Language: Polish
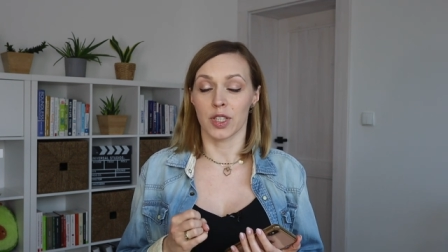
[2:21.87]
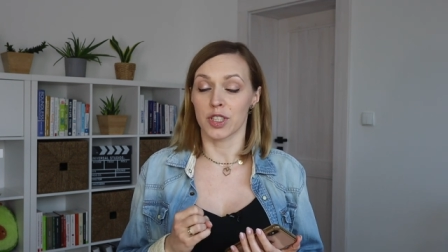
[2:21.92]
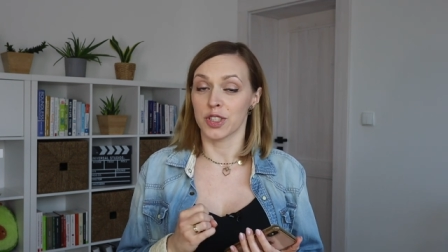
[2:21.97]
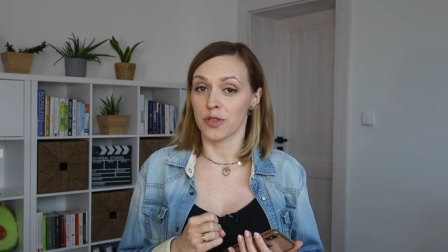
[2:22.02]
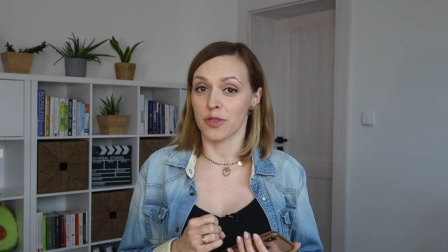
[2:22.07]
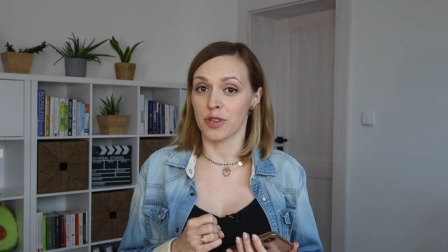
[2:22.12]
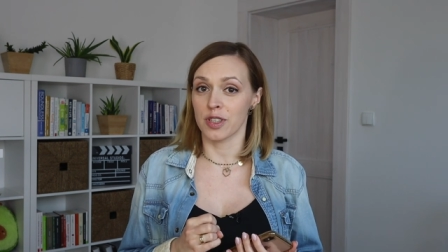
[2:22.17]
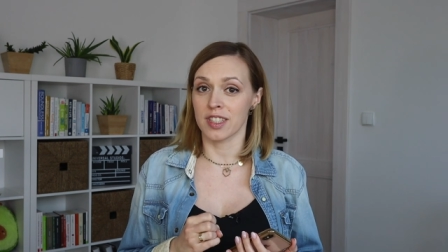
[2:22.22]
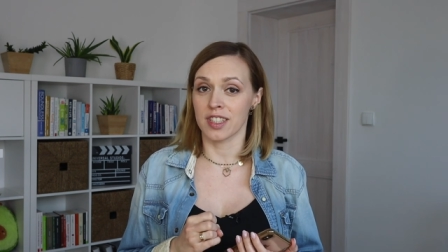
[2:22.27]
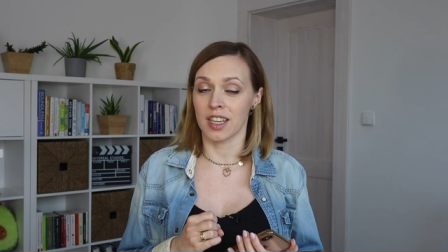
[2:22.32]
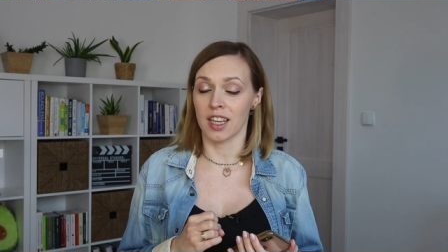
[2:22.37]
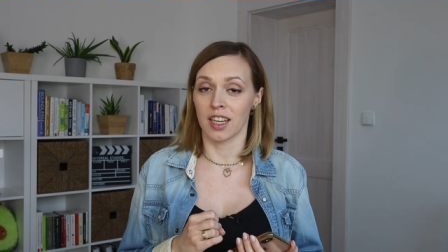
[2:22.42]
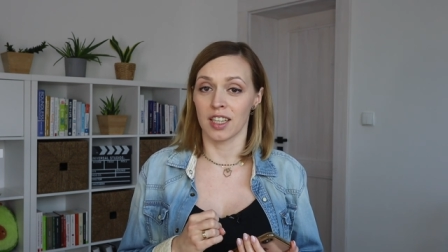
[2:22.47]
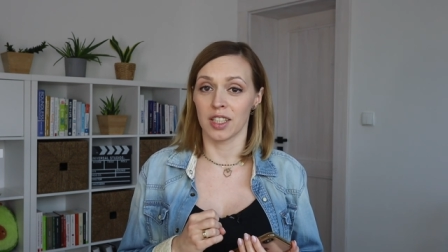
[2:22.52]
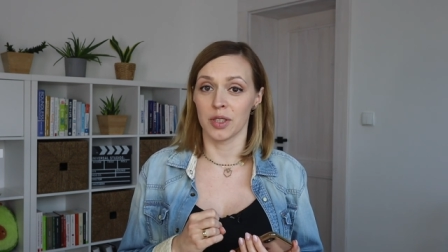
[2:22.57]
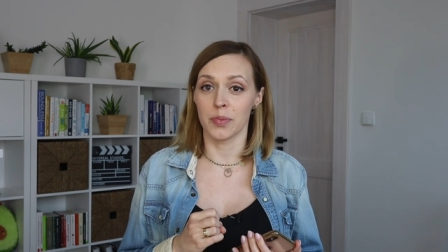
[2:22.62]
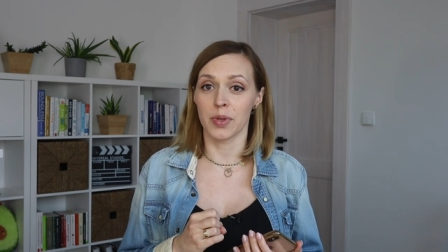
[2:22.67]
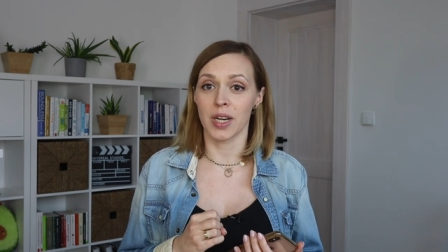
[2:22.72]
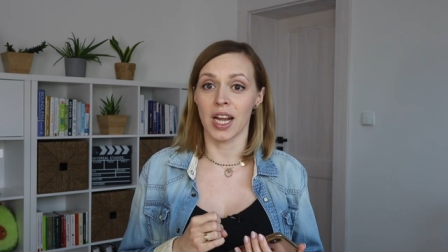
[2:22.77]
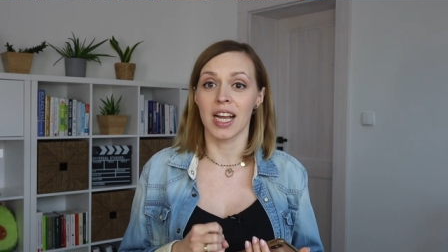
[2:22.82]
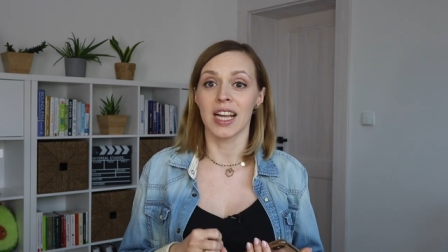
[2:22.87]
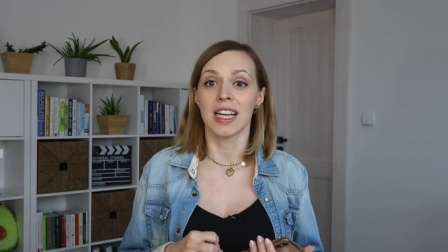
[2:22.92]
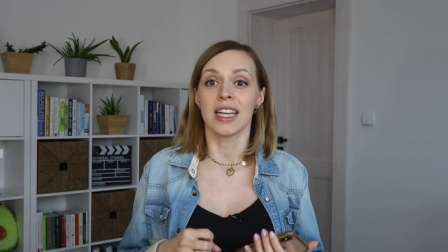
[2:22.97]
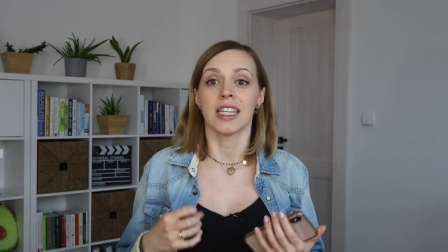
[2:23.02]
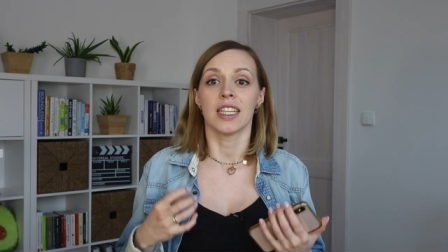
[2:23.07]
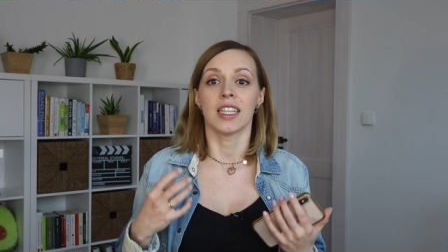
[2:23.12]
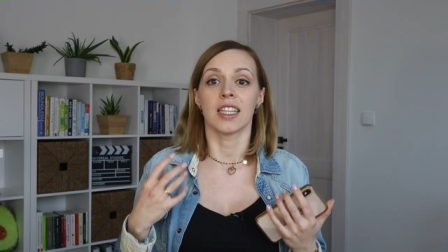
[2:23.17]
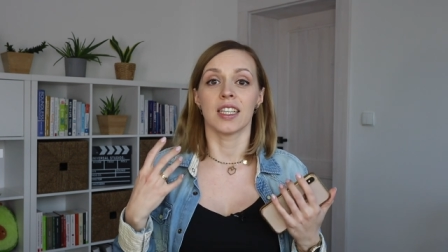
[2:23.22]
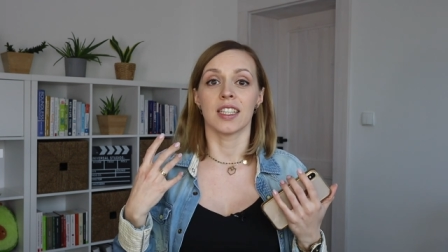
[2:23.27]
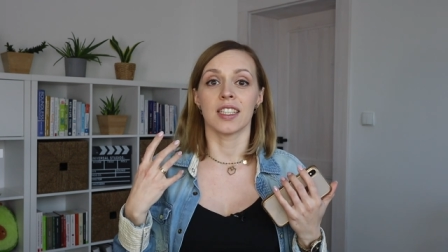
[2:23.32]
właśnie Freestyle Libre y,
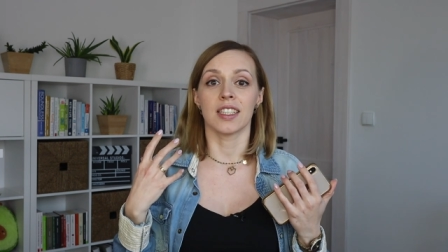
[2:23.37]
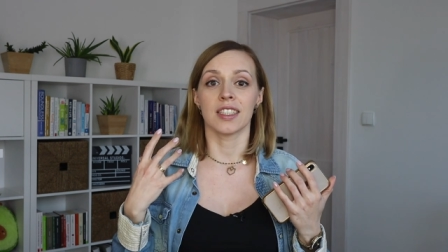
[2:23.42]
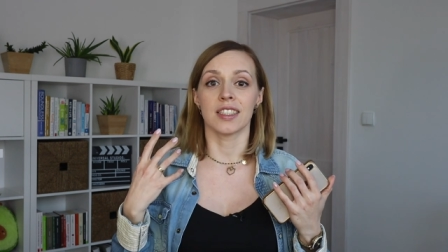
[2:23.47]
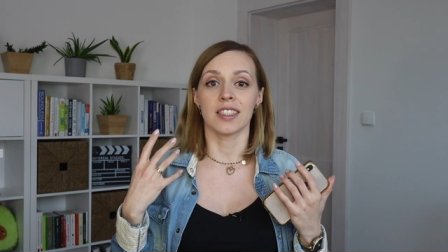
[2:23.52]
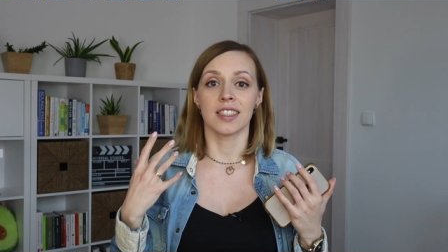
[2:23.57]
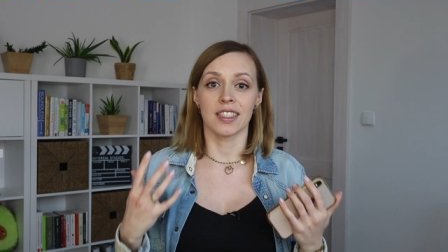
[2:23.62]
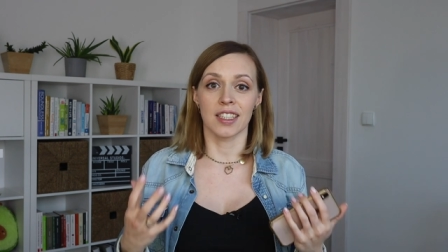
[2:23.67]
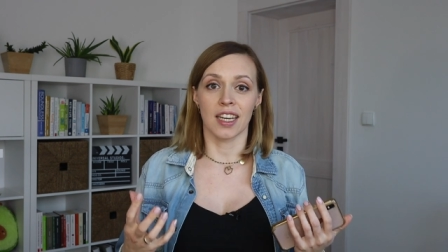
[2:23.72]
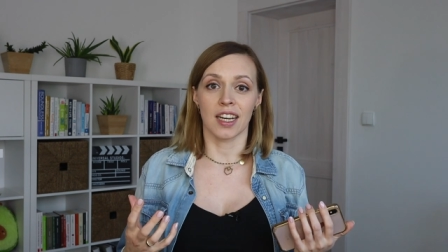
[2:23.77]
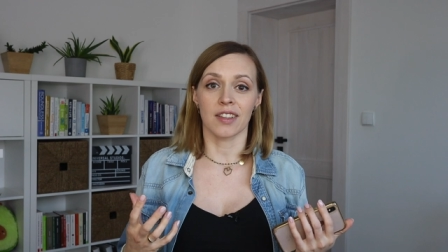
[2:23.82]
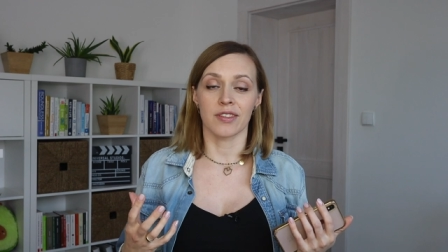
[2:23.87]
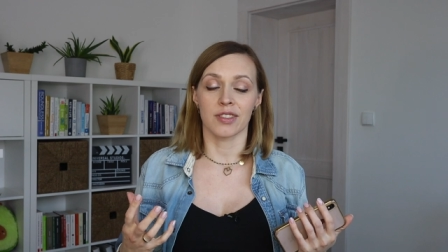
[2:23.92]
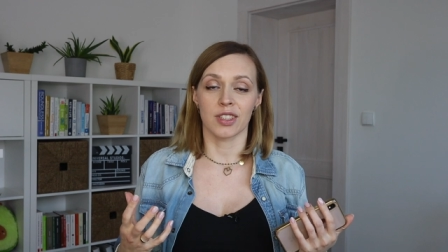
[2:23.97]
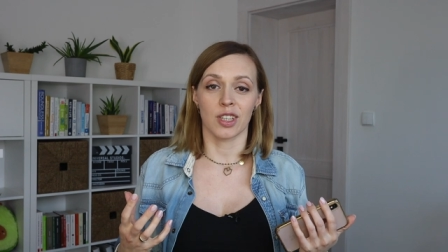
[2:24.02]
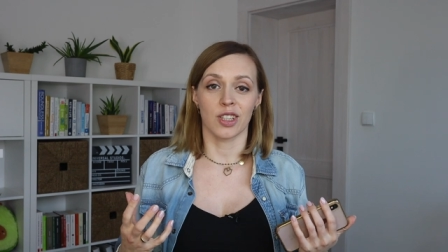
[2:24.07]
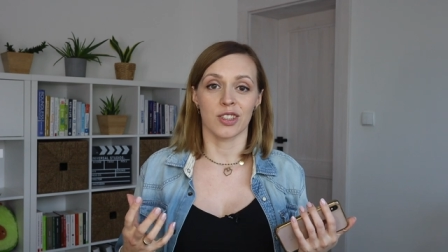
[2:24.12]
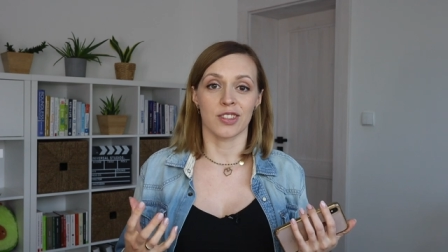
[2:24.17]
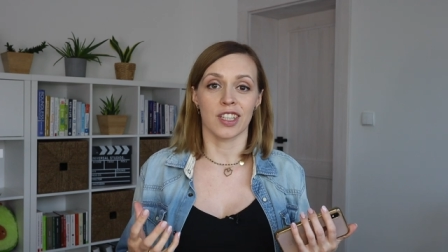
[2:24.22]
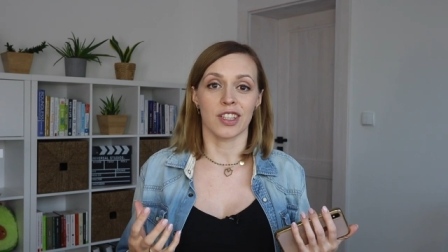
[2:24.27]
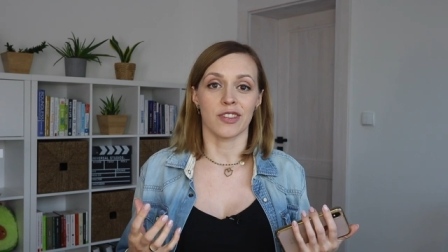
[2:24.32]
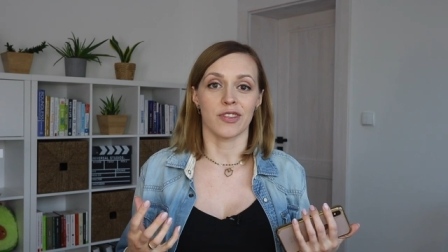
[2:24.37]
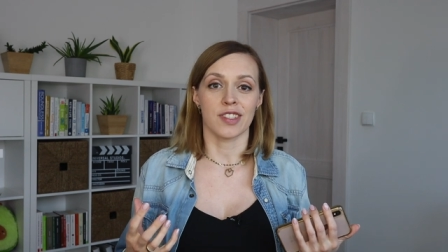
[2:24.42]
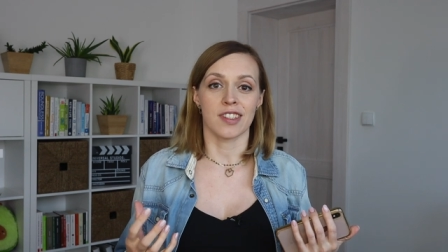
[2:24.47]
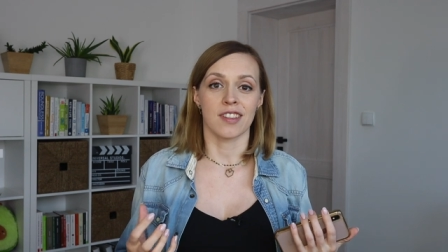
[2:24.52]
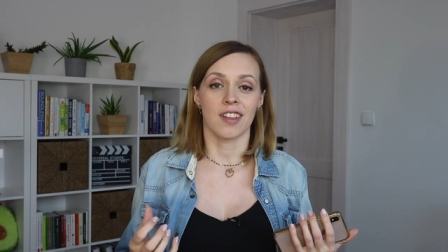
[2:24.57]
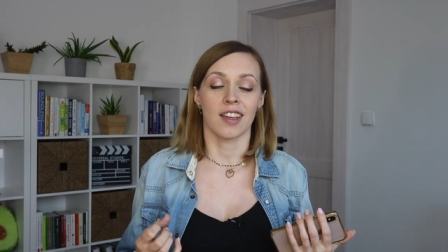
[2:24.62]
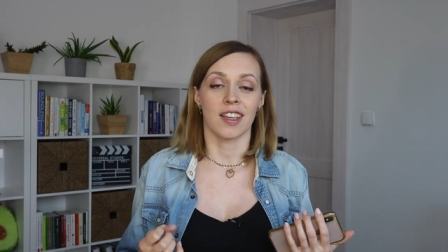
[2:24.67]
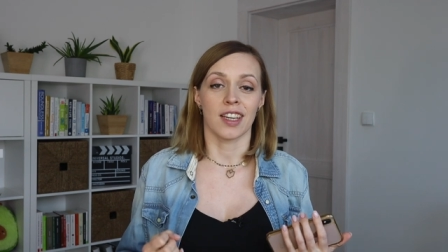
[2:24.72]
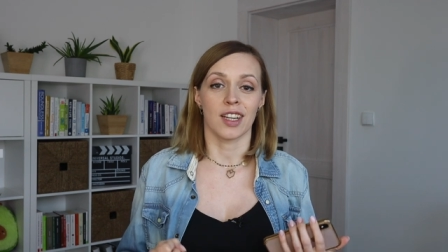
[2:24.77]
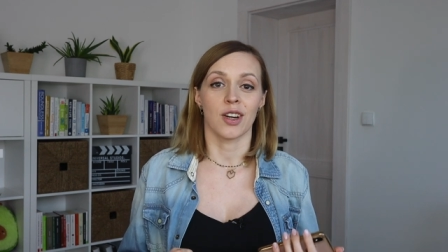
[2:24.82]
i jak wygląda
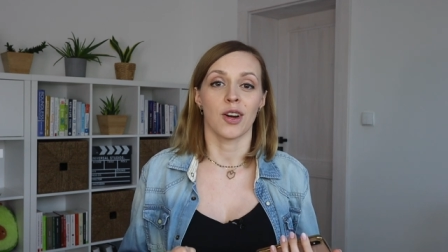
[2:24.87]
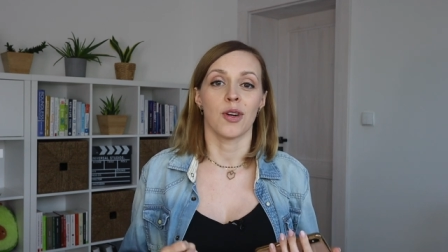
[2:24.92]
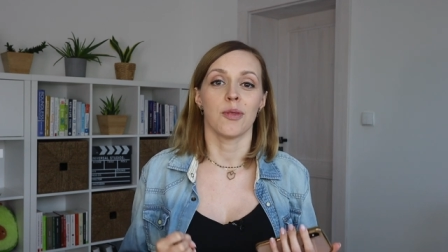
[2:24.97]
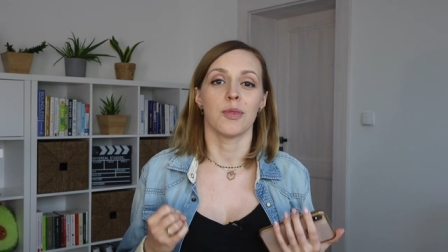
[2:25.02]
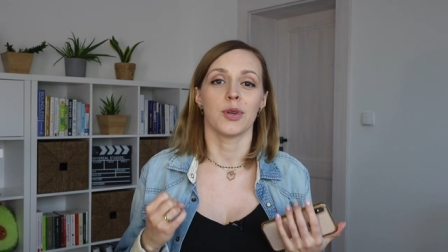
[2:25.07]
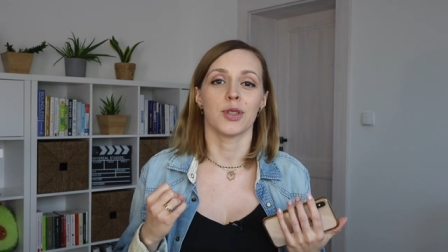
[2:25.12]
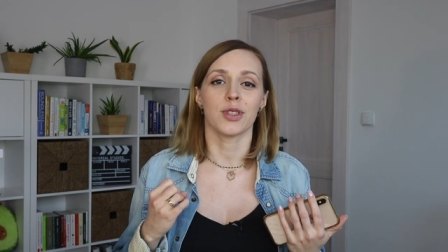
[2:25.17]
kwestia jego